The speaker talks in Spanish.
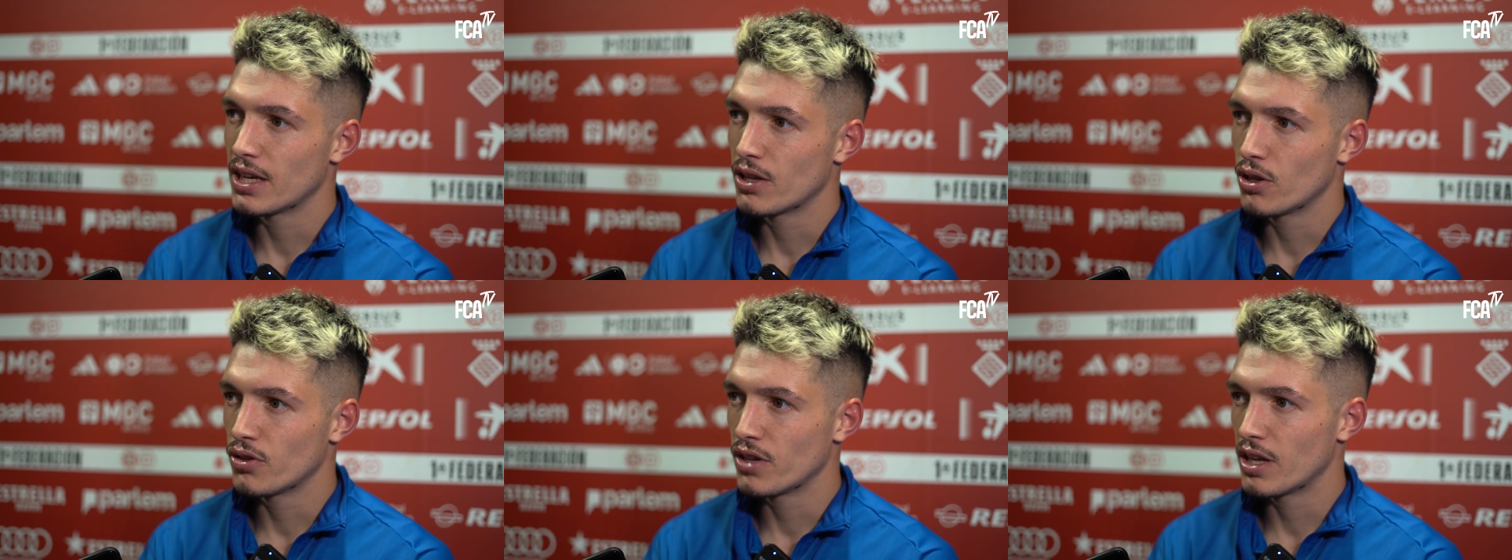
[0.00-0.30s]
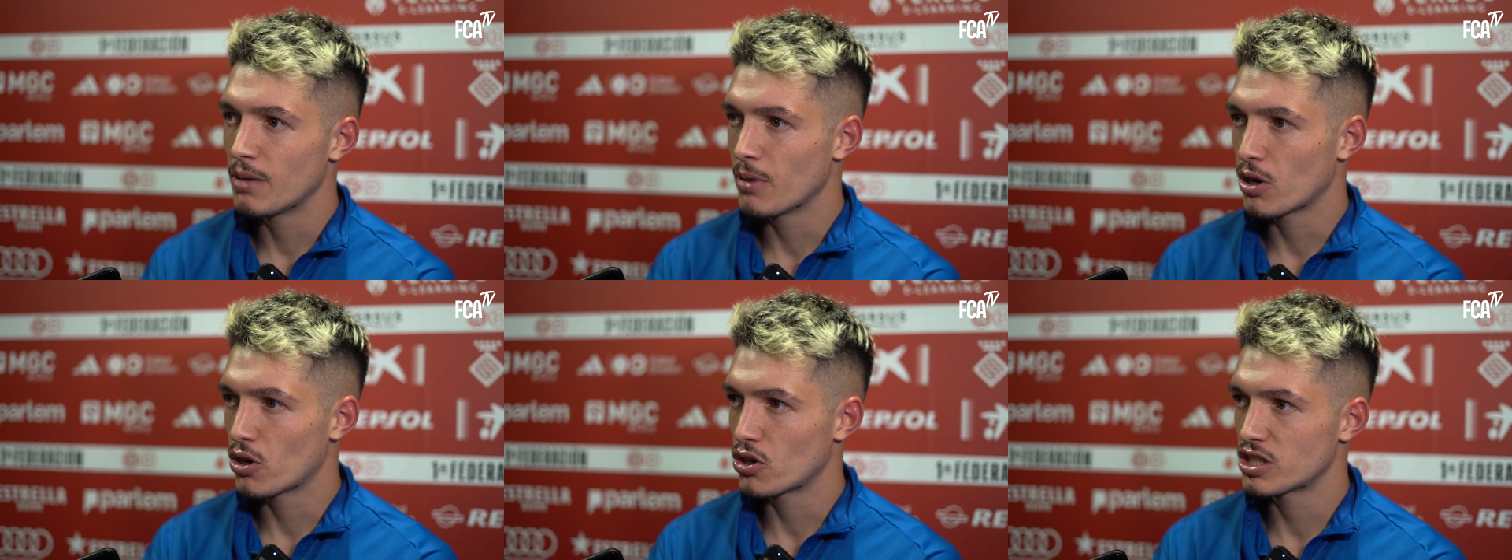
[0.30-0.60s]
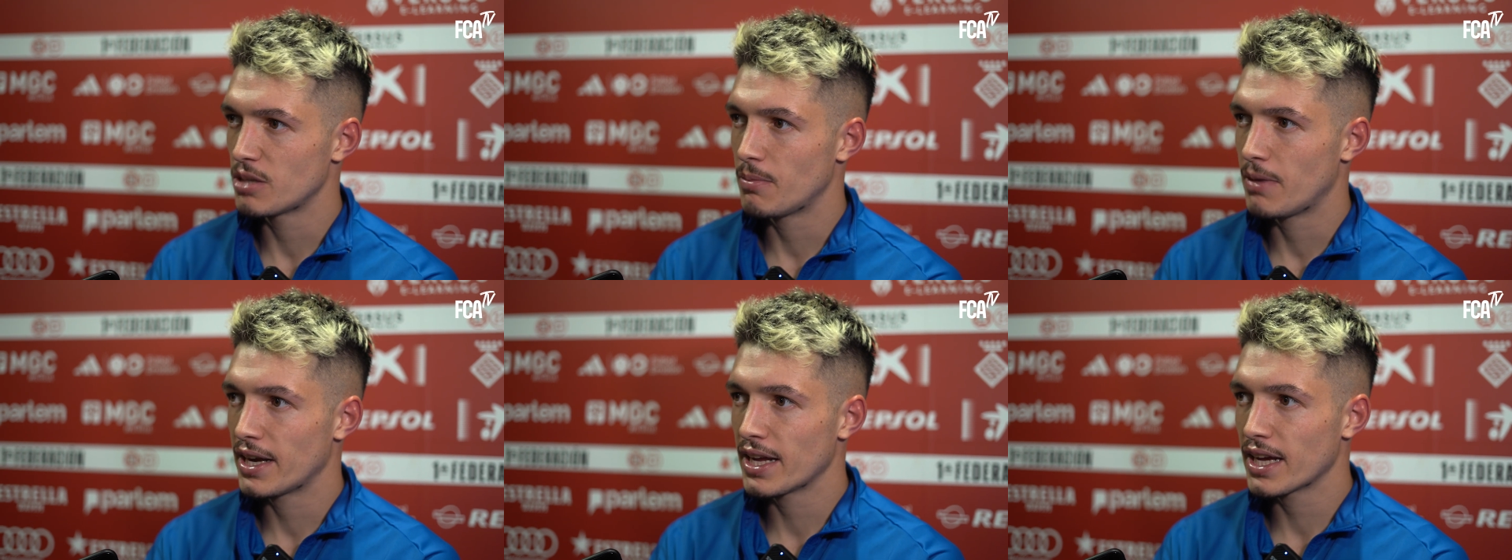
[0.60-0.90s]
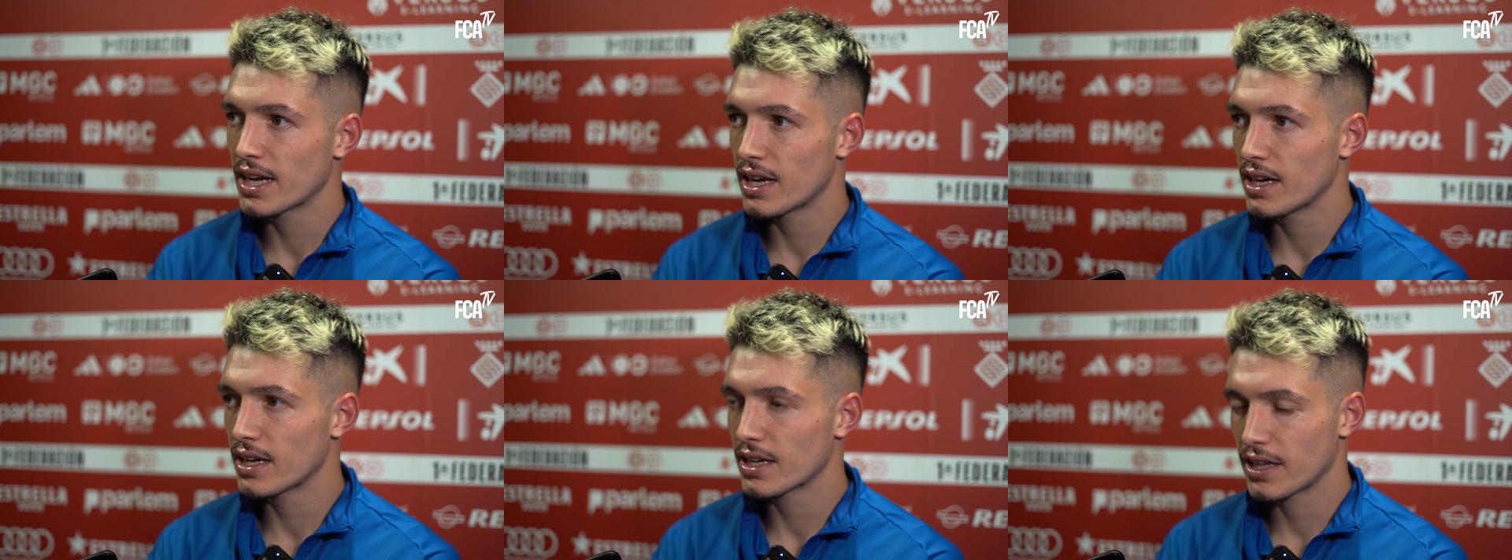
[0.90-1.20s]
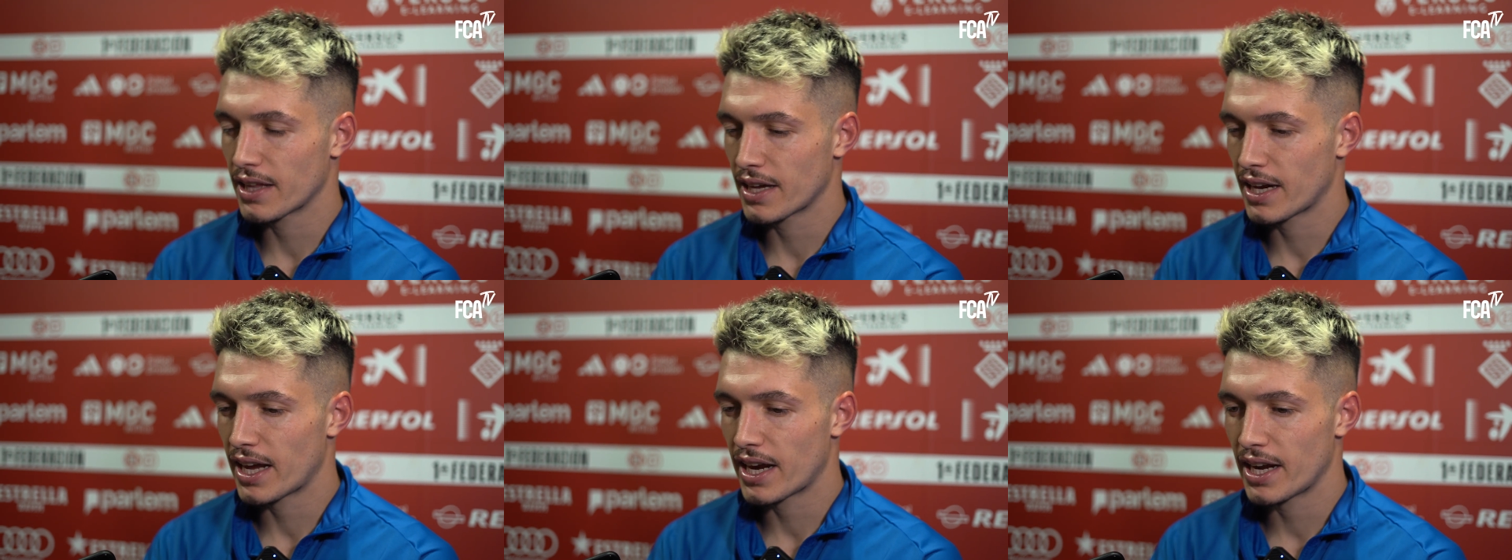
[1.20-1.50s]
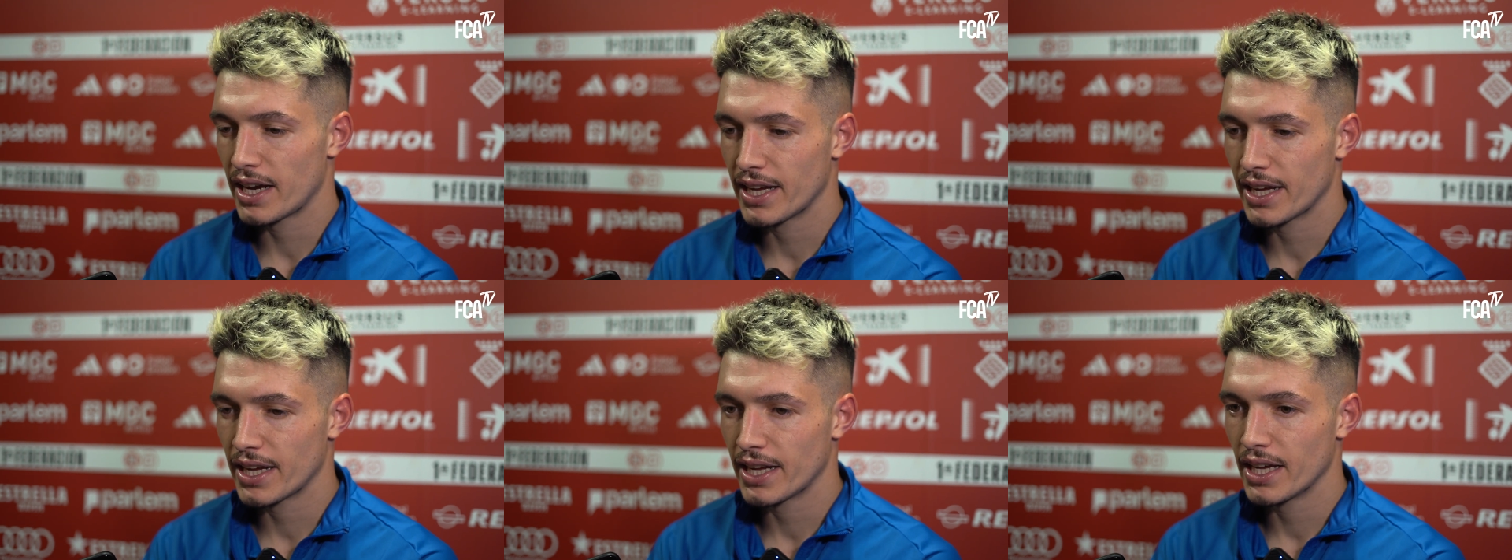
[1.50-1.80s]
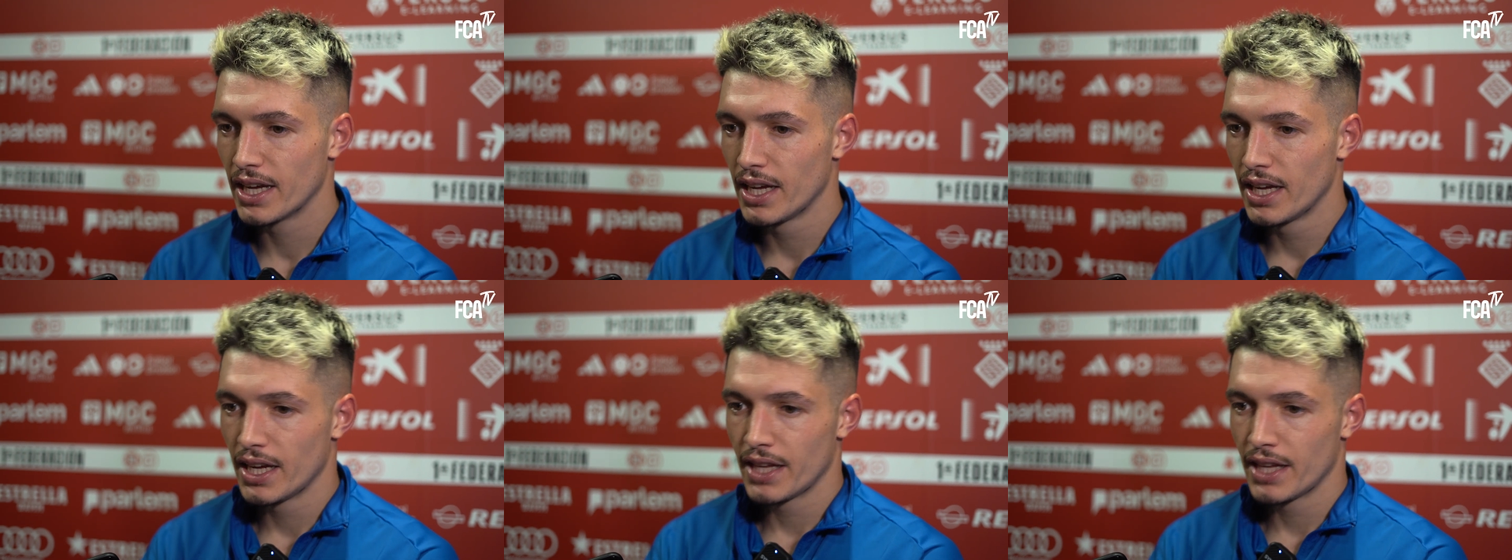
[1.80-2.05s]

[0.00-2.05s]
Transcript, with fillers: donde él mejor se maneja, hay que dejarle